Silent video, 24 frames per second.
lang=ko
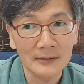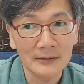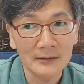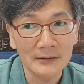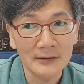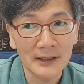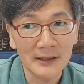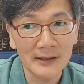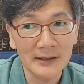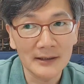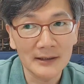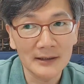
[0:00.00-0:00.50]

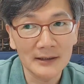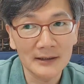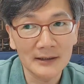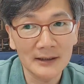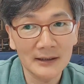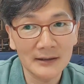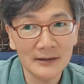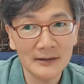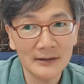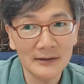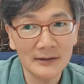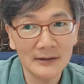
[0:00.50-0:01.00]
어,
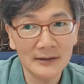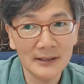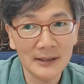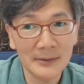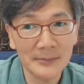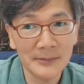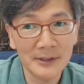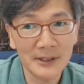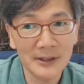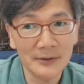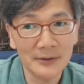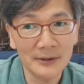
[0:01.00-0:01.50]
사사기
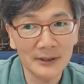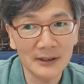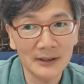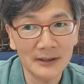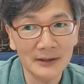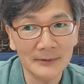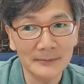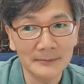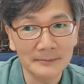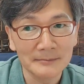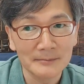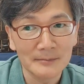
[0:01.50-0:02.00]
당시
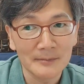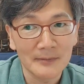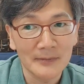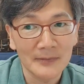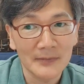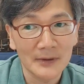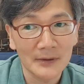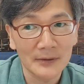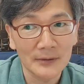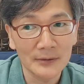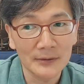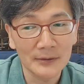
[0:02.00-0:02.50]
참사와
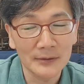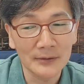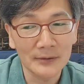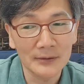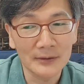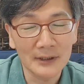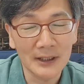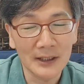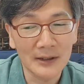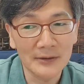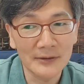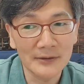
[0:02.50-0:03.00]

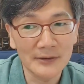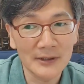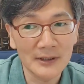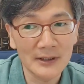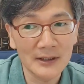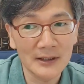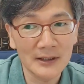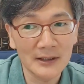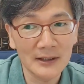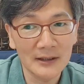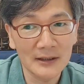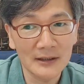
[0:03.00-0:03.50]
또
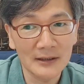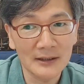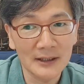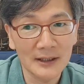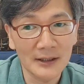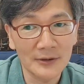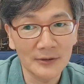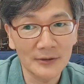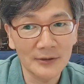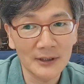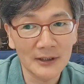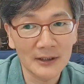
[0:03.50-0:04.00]

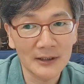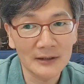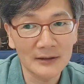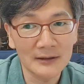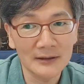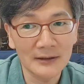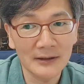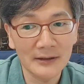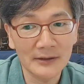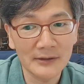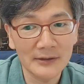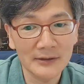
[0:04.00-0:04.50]
다윗의
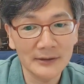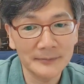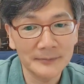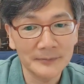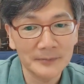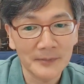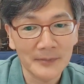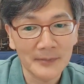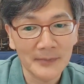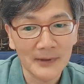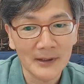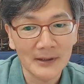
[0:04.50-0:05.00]
다윗왕에
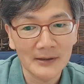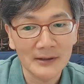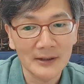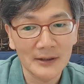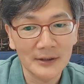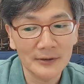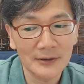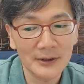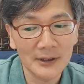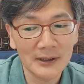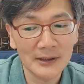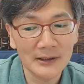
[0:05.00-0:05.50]
의해서
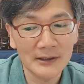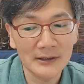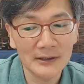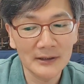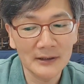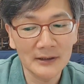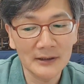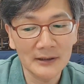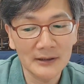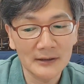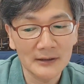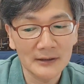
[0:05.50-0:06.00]
사울
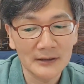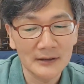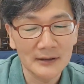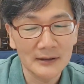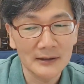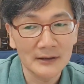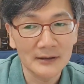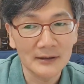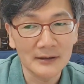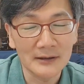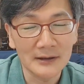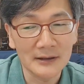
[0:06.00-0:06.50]
왕이
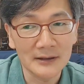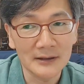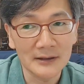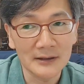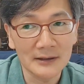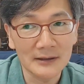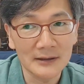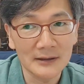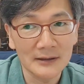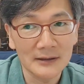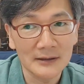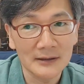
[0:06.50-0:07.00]

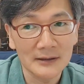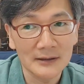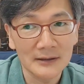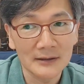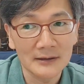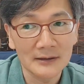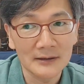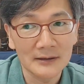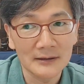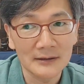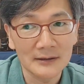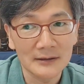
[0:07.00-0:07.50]
이제
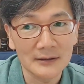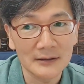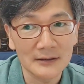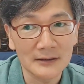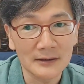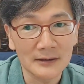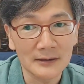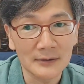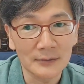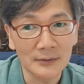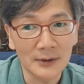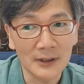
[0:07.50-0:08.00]

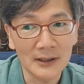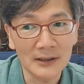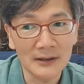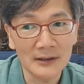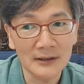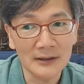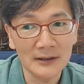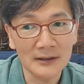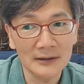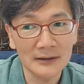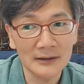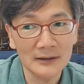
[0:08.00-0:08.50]
네,
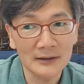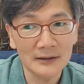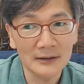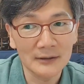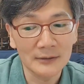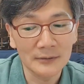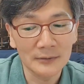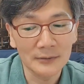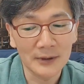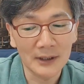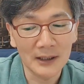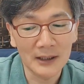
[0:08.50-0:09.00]
왕
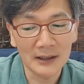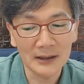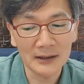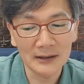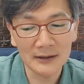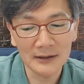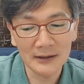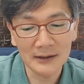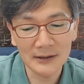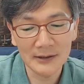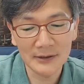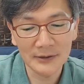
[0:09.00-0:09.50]

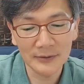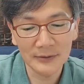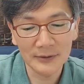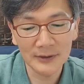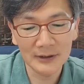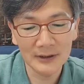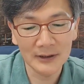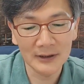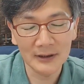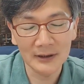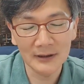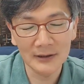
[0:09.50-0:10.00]
왕의
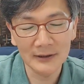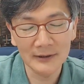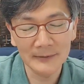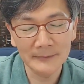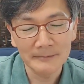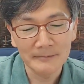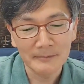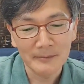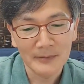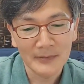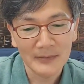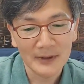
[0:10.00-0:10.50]
지위를
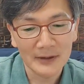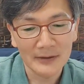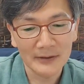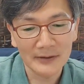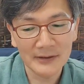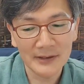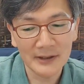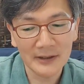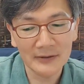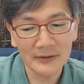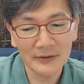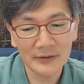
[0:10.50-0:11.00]
잃는
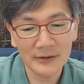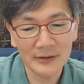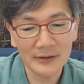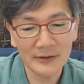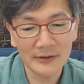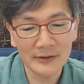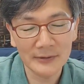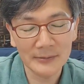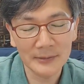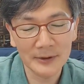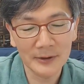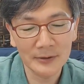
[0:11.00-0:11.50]
그런
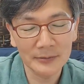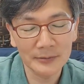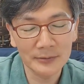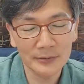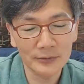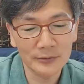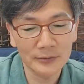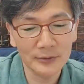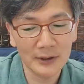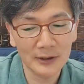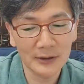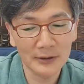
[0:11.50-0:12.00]
사건이
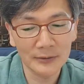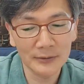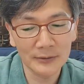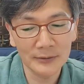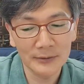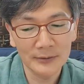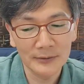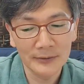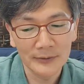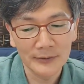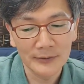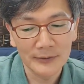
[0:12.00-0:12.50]
있음에도
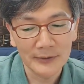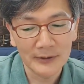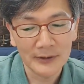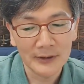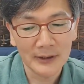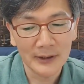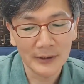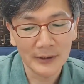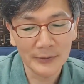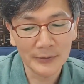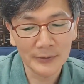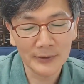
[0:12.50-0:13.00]
불구하고
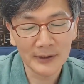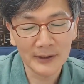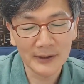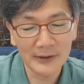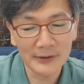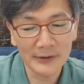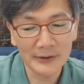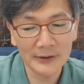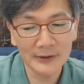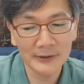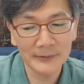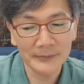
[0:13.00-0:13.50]

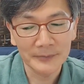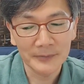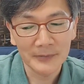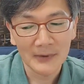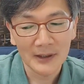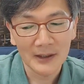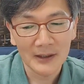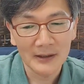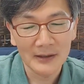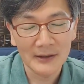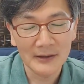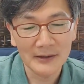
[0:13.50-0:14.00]

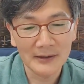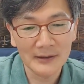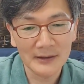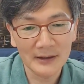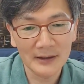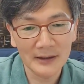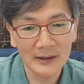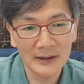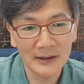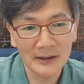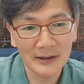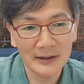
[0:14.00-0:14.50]
계속해서
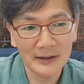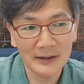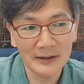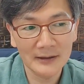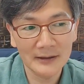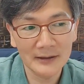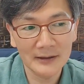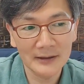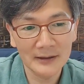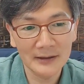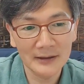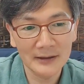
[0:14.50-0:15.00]

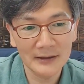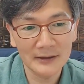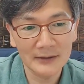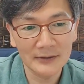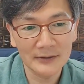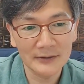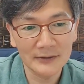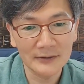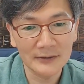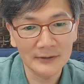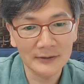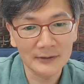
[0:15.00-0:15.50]

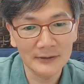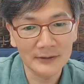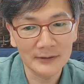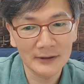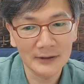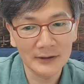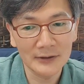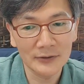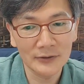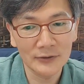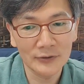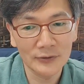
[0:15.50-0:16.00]
이스라엘의
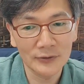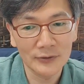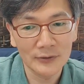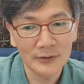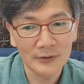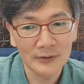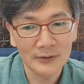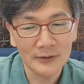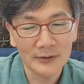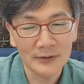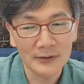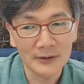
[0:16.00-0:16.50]
어, 한
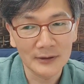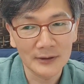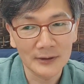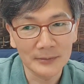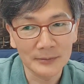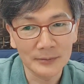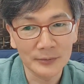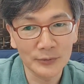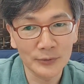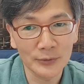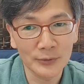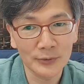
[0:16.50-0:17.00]

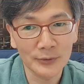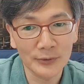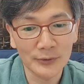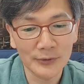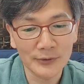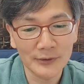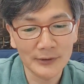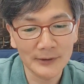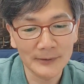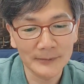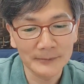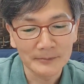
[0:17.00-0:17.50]
예,
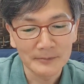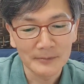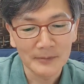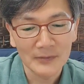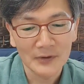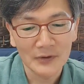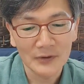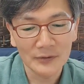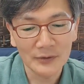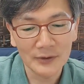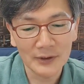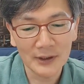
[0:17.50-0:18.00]
부족으로서
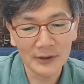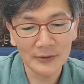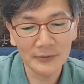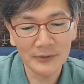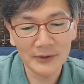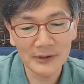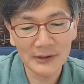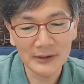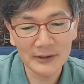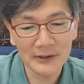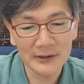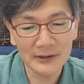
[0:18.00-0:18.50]

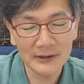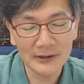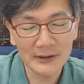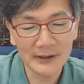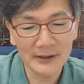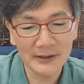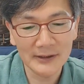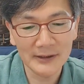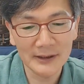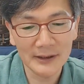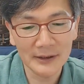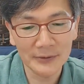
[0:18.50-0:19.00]
중요한
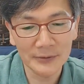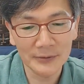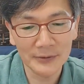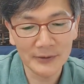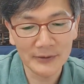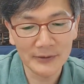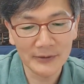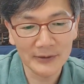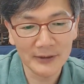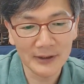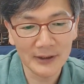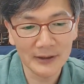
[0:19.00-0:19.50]
위치를
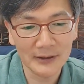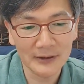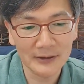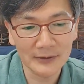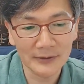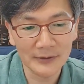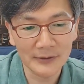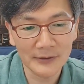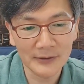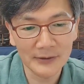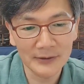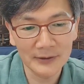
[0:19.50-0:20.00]
차지하고
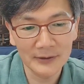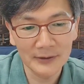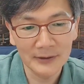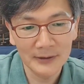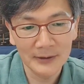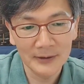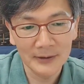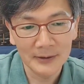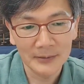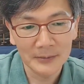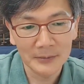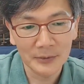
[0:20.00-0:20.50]
있었다는
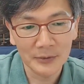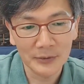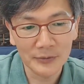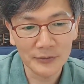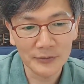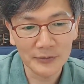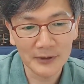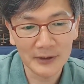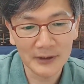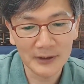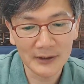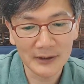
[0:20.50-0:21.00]
것을
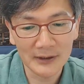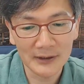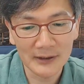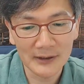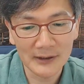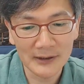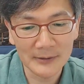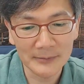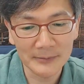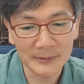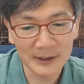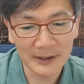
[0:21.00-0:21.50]
볼
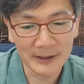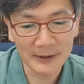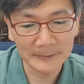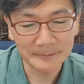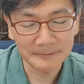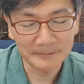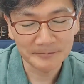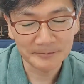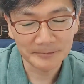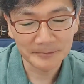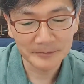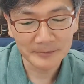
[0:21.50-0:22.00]
수가
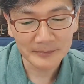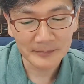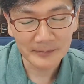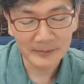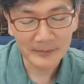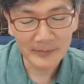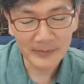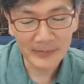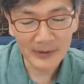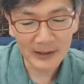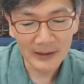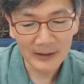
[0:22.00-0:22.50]
있습니다.
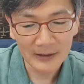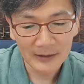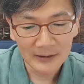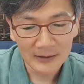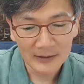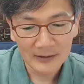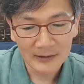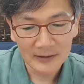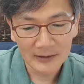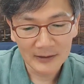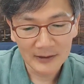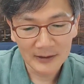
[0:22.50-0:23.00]

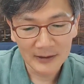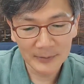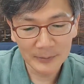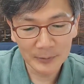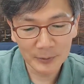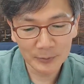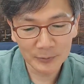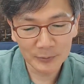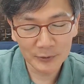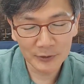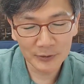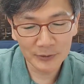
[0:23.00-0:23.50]
예,
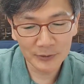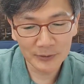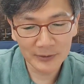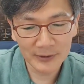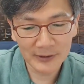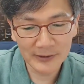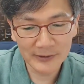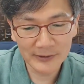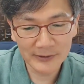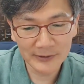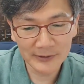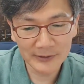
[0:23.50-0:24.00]
이
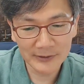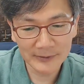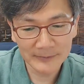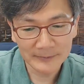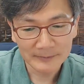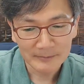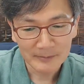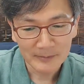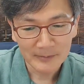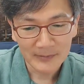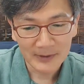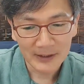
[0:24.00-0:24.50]
본문을
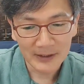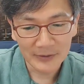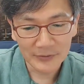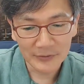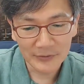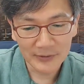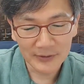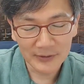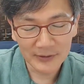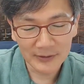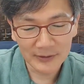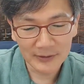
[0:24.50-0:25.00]
통해서
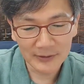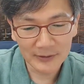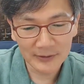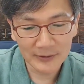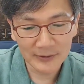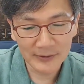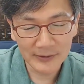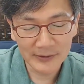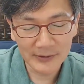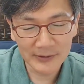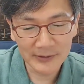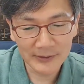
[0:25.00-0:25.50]
알 수
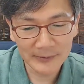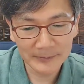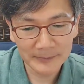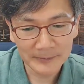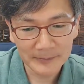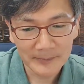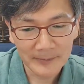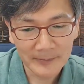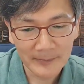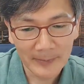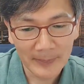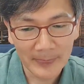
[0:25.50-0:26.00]
있는
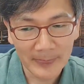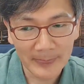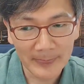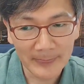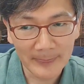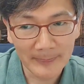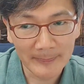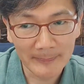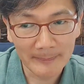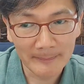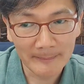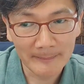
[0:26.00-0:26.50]
것은
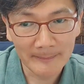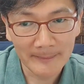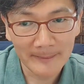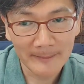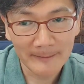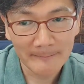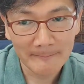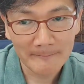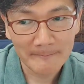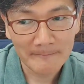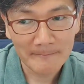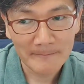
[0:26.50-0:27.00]

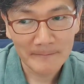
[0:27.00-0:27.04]
음,